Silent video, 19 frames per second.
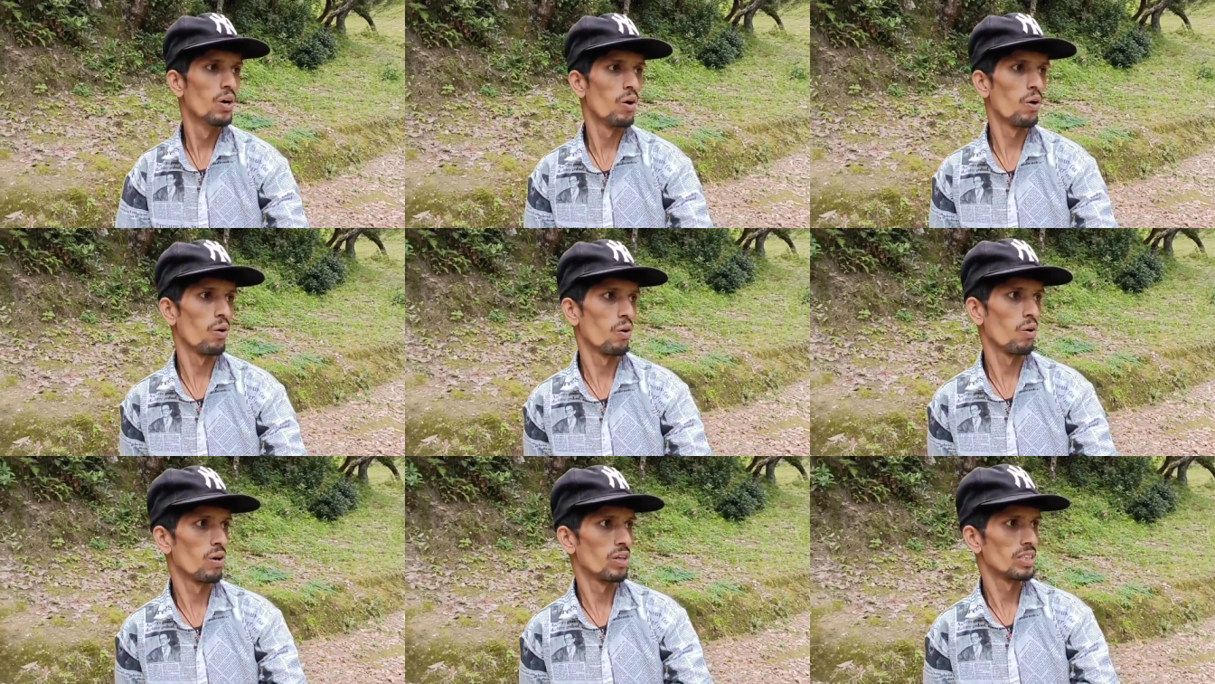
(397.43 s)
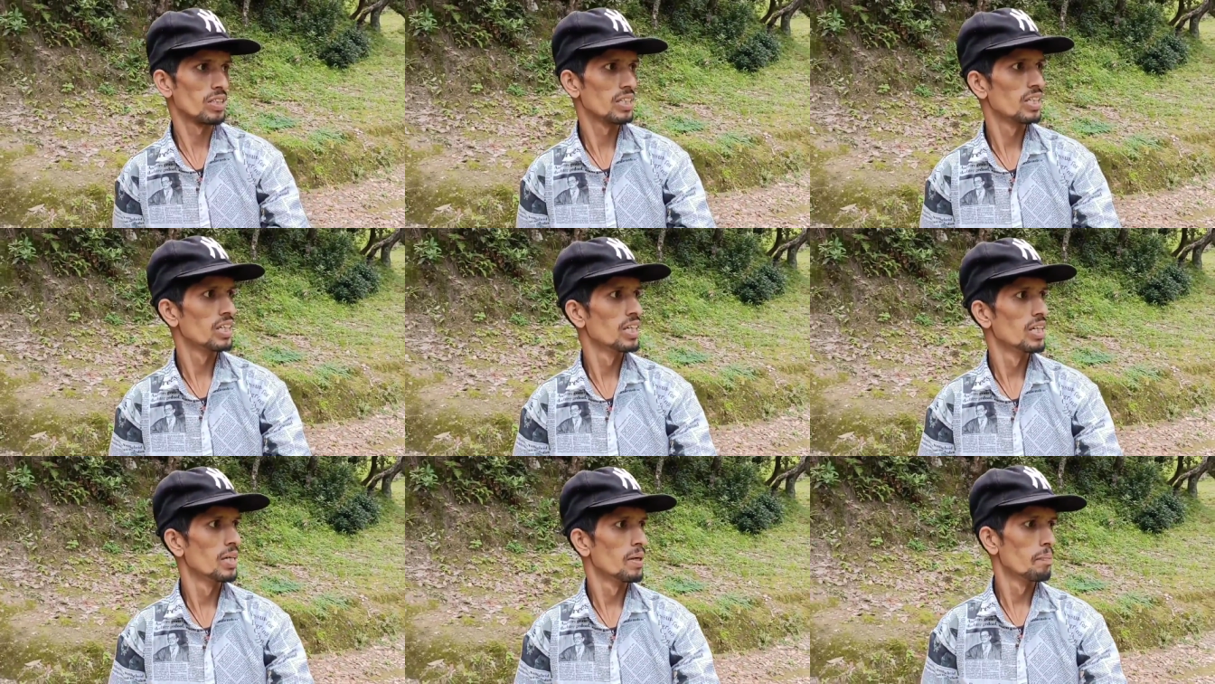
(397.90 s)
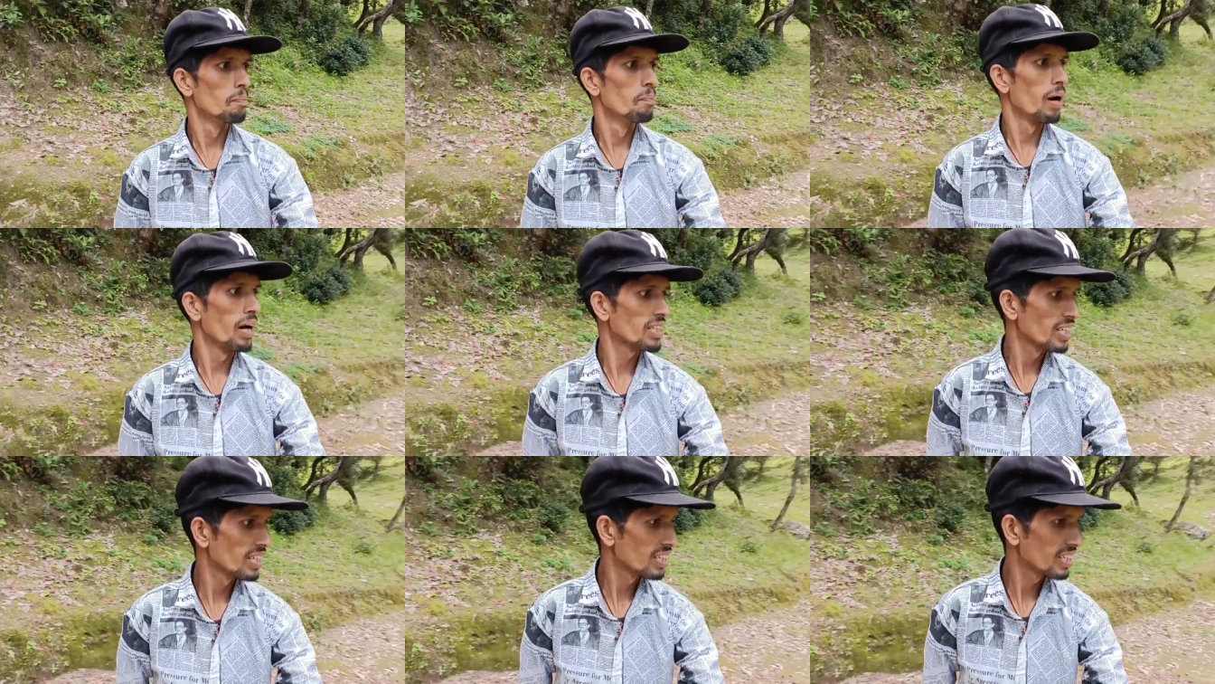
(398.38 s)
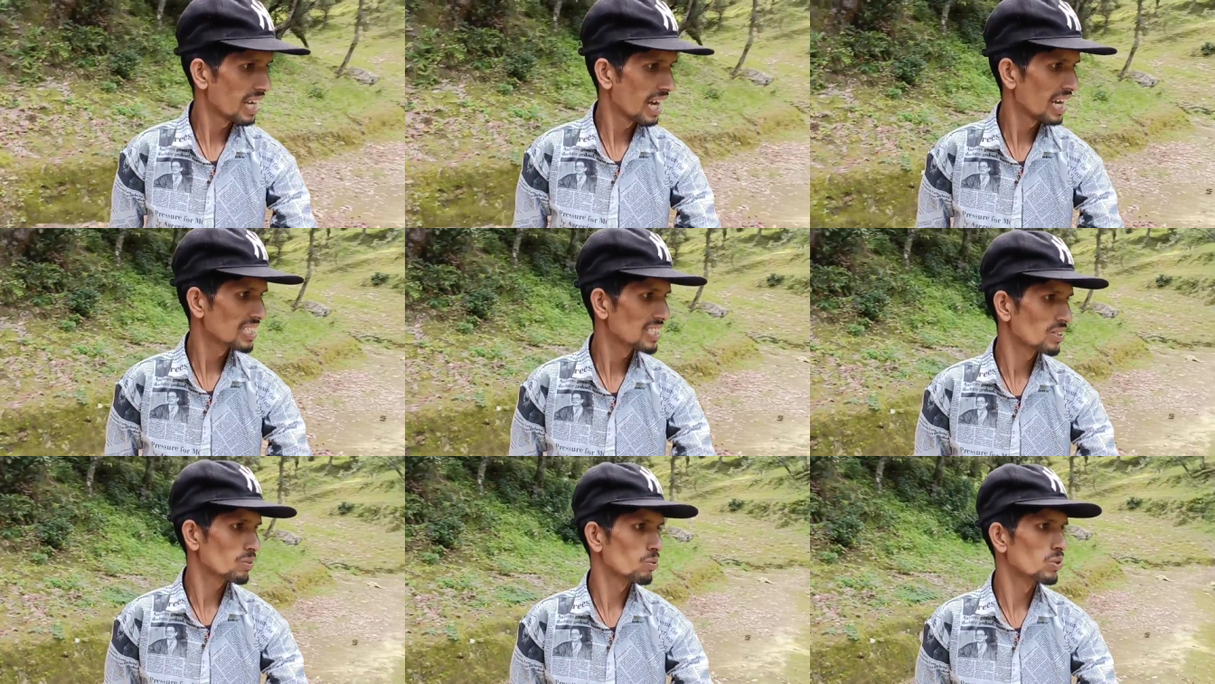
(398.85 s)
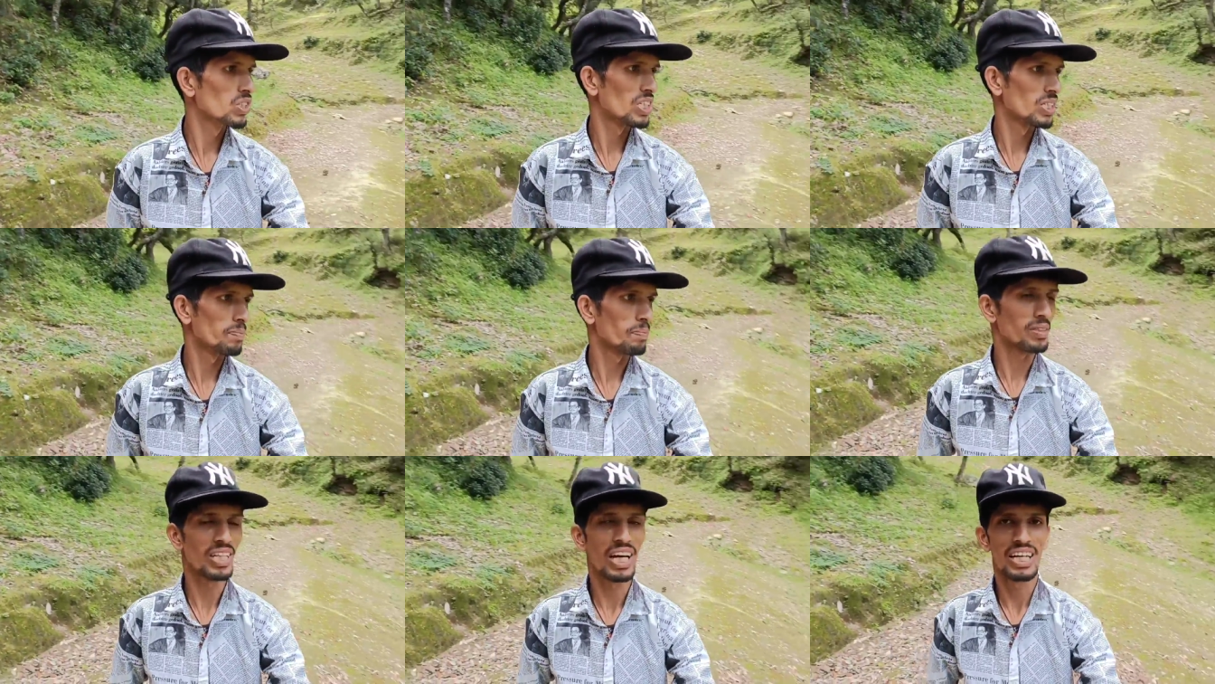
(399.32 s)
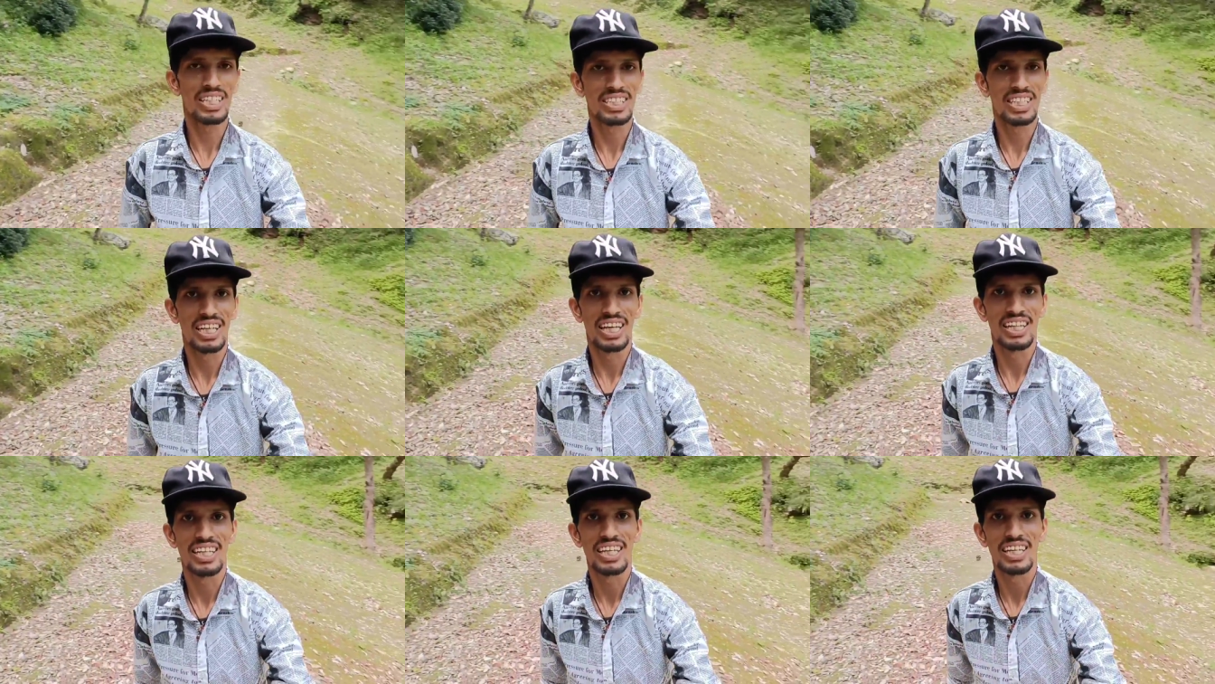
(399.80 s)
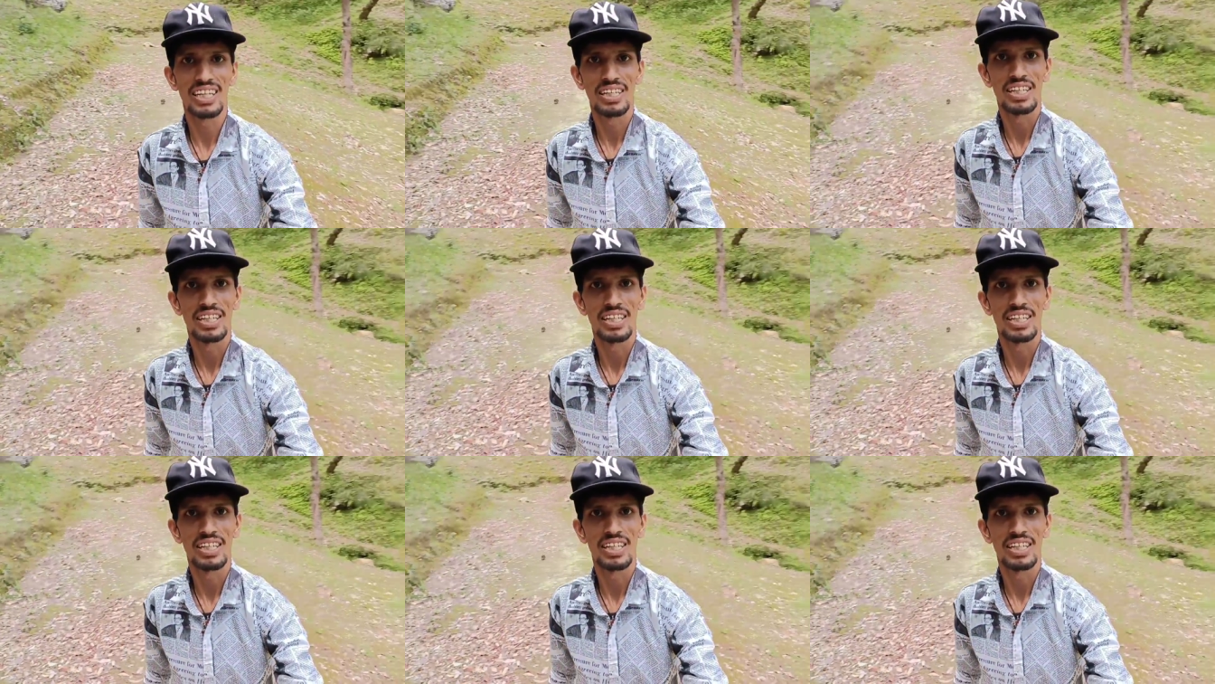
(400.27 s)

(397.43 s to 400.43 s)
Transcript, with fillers: और बाकी गैज कुछ इस प्रकार से है ये